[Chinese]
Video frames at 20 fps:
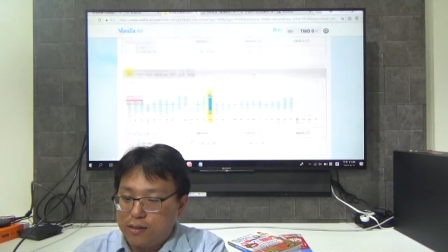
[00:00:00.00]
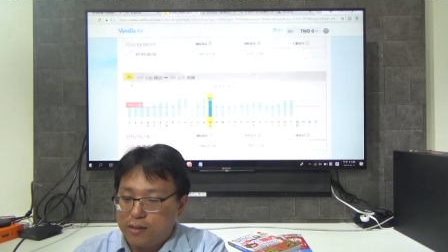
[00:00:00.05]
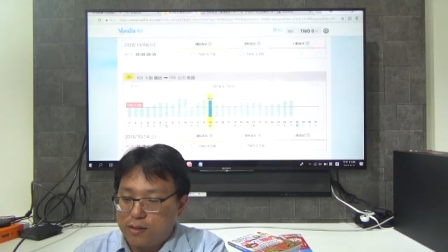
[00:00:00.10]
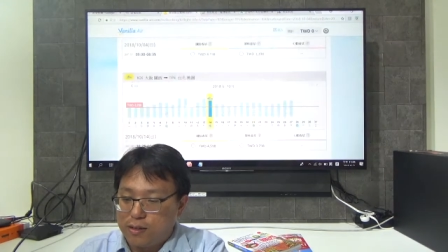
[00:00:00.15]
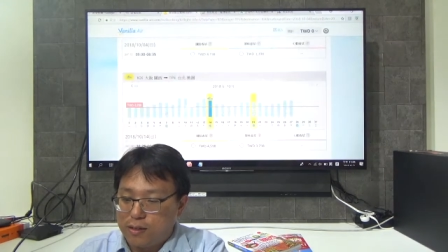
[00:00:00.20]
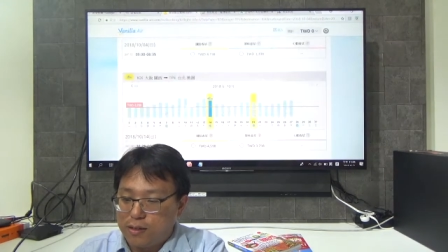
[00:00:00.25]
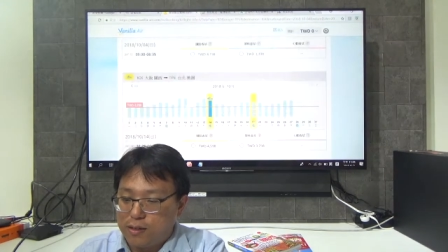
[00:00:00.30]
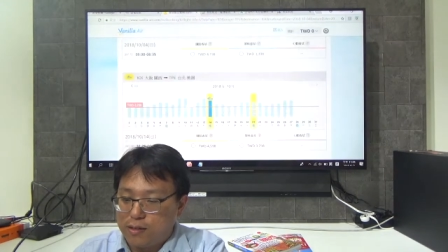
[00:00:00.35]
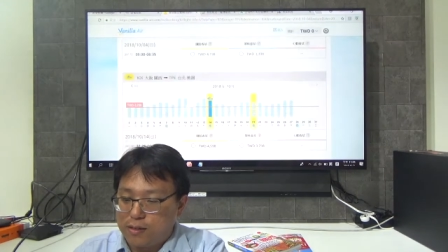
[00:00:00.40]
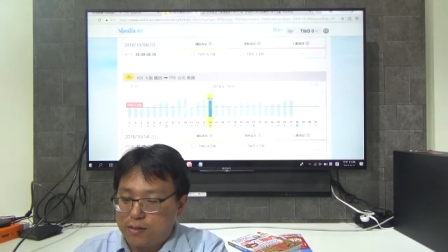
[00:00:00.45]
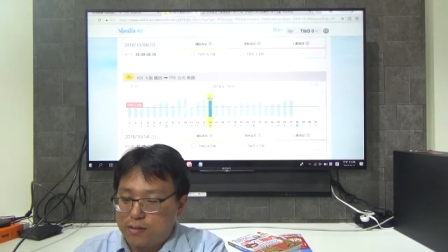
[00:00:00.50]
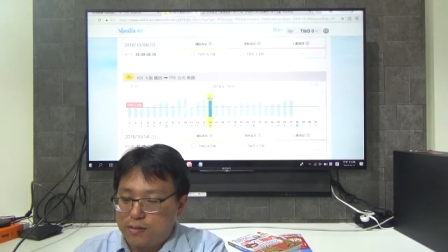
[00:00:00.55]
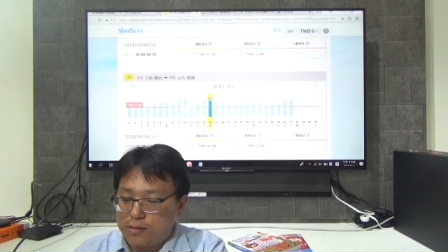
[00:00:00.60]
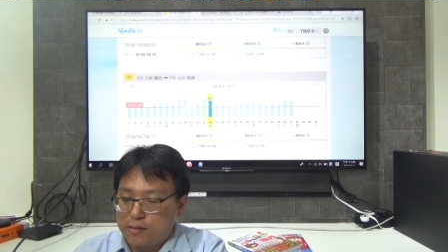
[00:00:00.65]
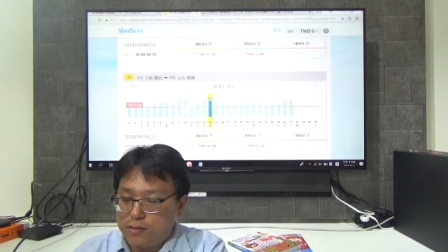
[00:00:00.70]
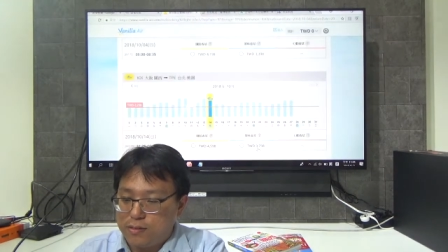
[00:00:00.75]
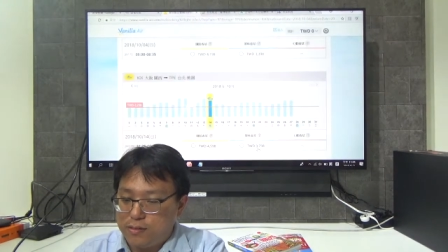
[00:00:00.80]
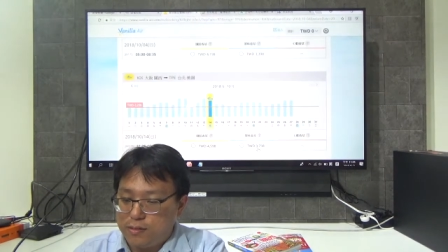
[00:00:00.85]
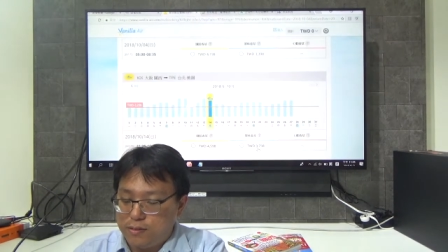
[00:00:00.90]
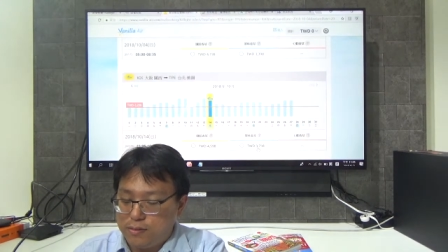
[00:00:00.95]
哦，
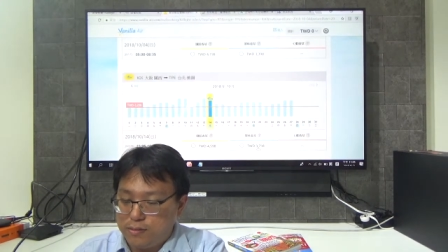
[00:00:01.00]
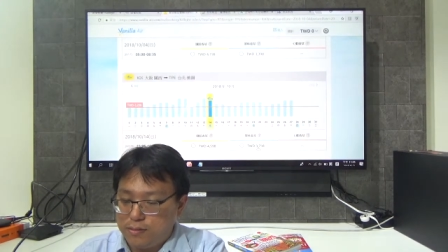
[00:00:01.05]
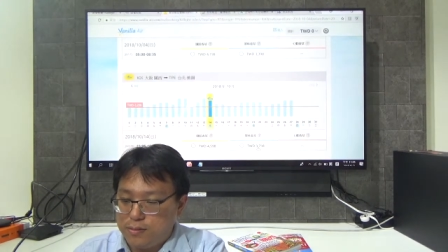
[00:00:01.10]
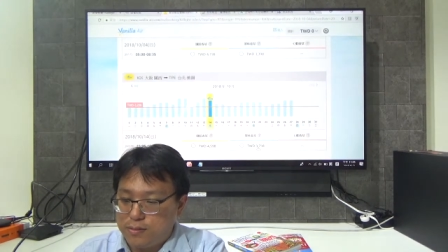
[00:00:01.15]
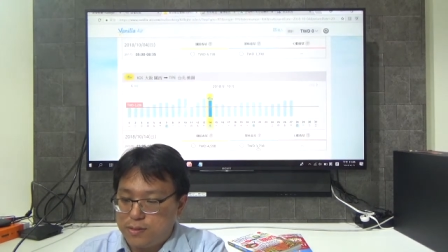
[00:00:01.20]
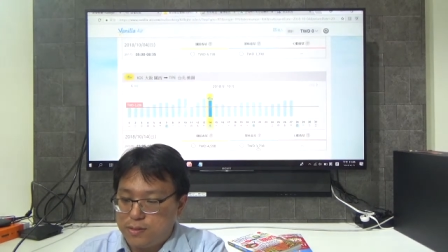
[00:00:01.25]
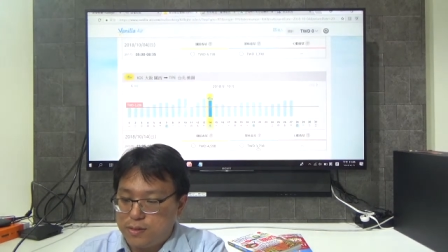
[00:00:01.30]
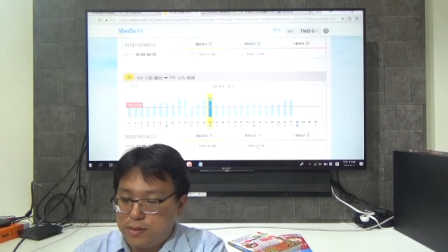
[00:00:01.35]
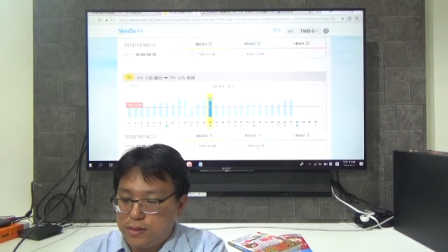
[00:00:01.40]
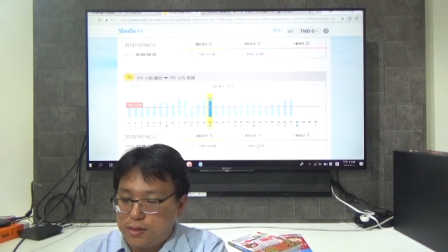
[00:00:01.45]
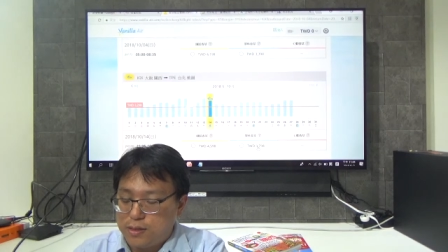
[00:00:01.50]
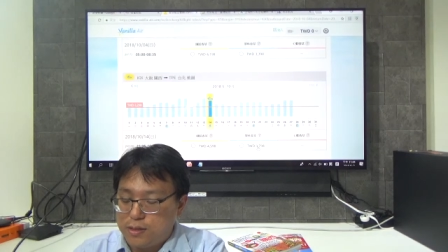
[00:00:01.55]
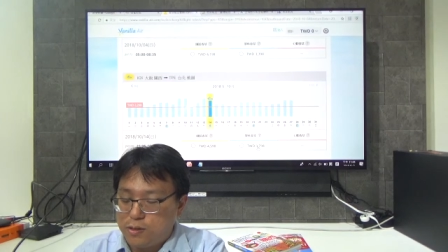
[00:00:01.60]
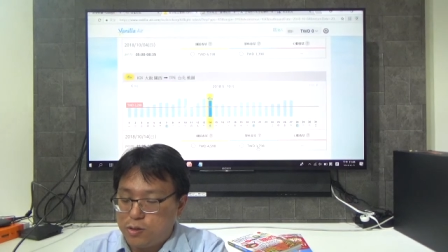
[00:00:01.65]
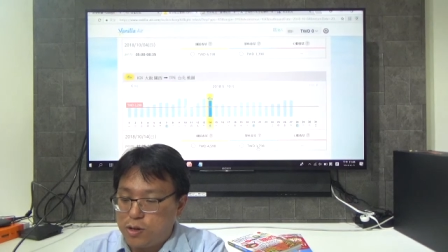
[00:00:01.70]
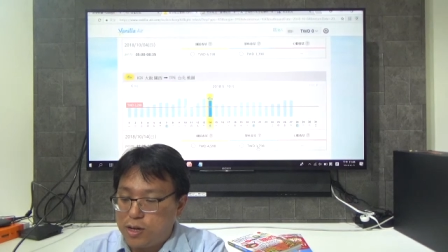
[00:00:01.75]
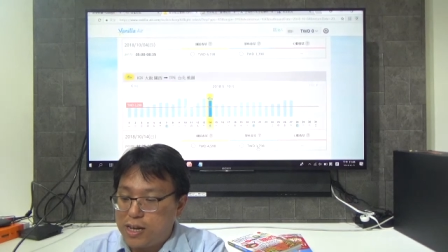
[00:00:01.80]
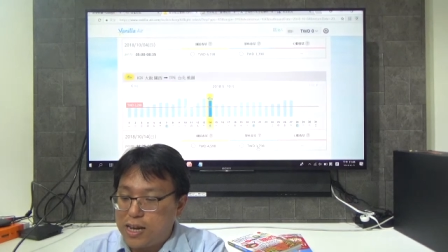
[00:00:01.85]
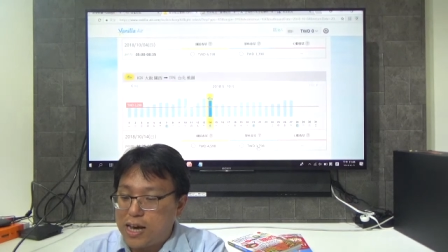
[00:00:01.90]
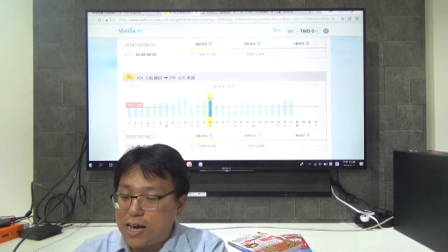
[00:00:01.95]

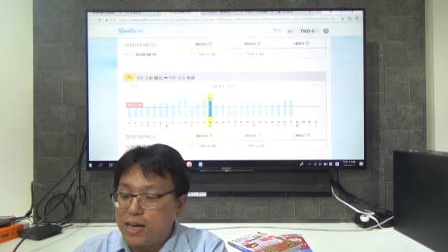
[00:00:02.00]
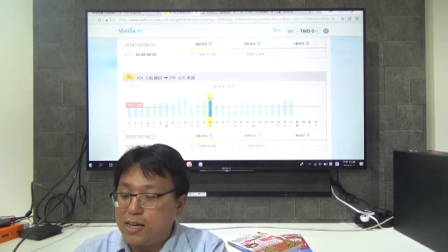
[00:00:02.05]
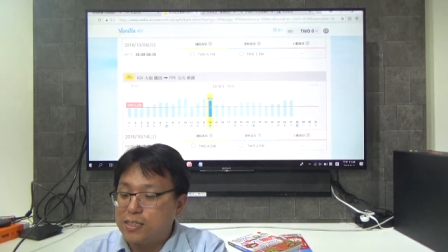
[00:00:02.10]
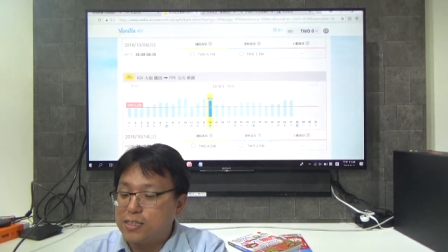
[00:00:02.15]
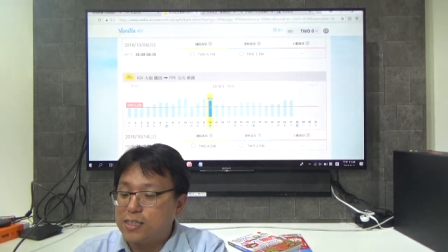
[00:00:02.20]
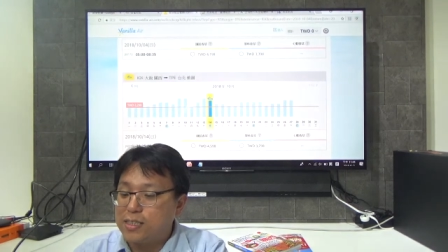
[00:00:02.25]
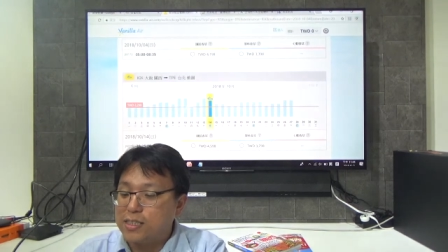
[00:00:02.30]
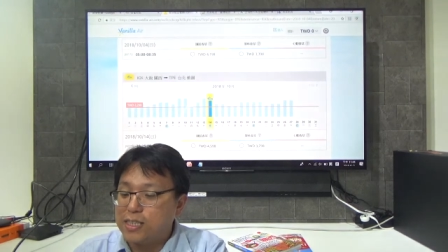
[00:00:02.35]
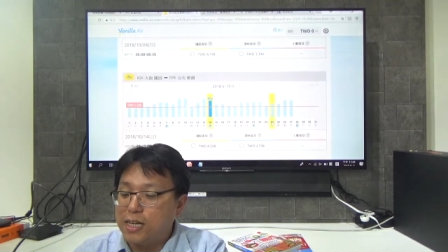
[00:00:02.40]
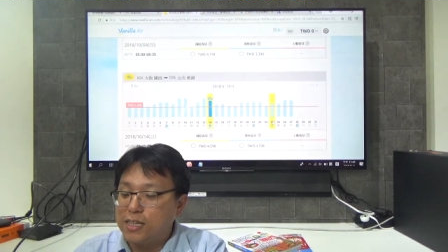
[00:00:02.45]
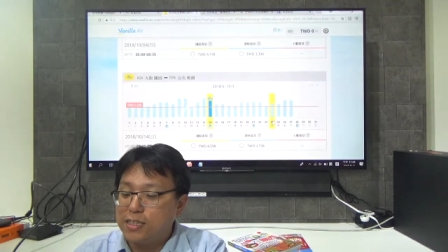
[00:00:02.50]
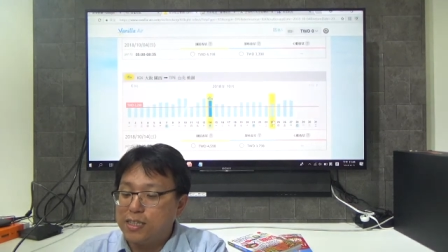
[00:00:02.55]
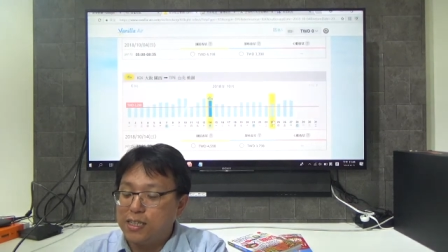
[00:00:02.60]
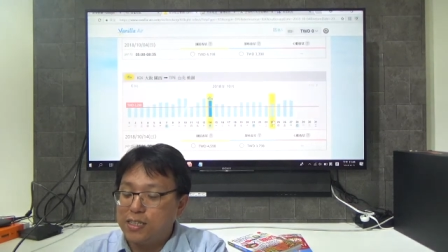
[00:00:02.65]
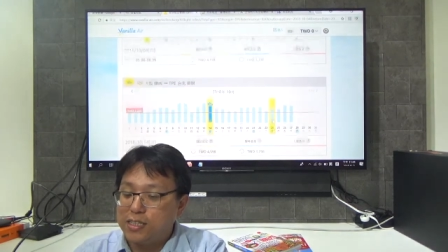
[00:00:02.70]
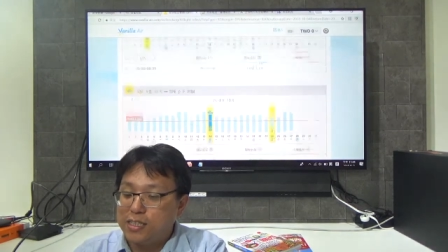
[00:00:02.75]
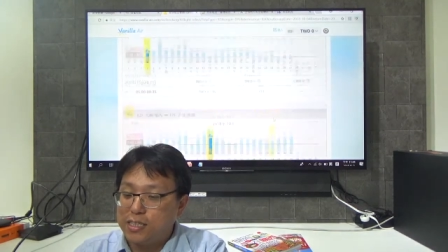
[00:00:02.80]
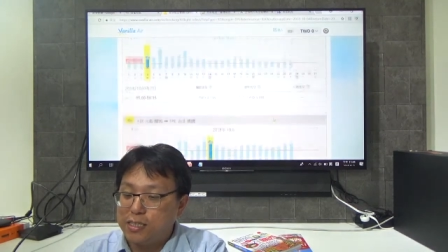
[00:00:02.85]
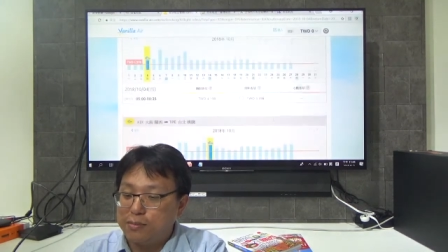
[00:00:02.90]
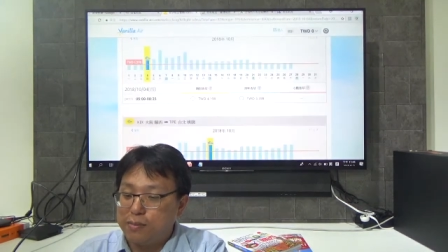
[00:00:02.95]
回来也是三
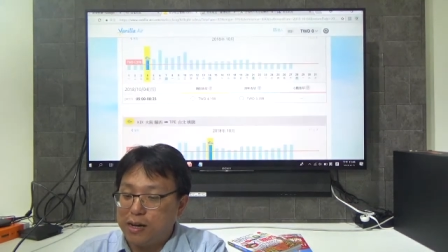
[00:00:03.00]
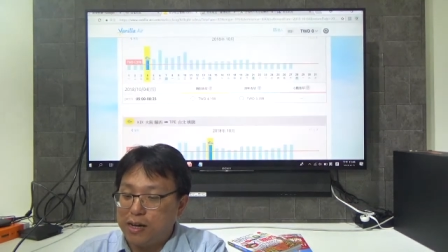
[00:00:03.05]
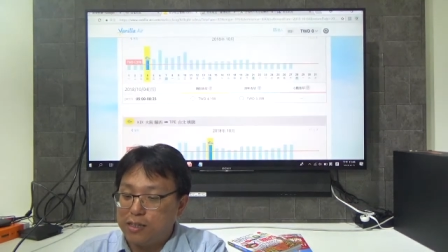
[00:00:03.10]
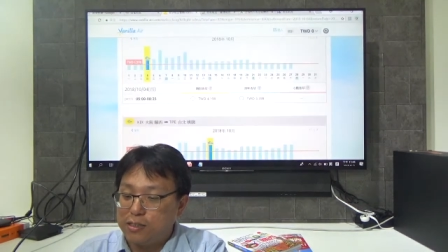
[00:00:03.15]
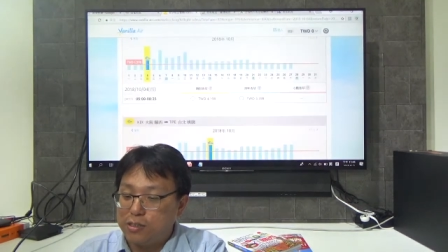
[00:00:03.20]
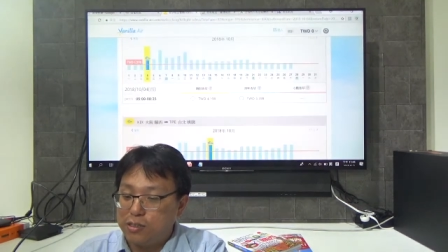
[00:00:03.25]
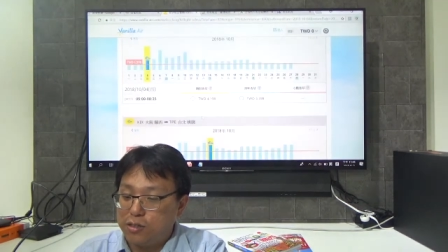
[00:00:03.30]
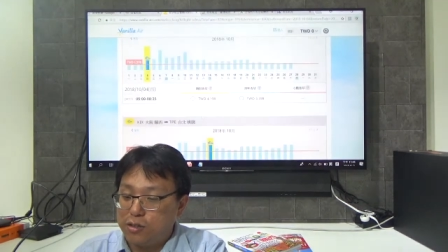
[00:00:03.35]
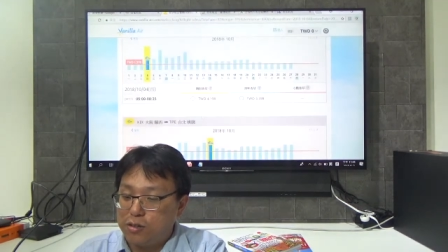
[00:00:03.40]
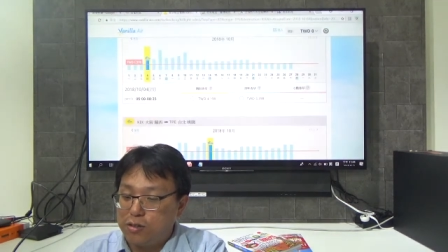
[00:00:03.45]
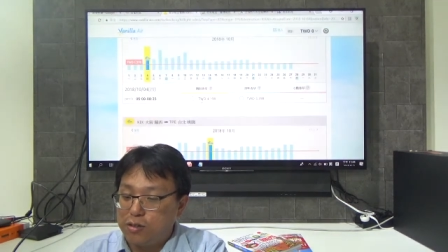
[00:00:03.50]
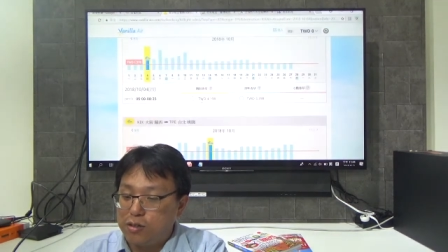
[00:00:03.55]
千七百九。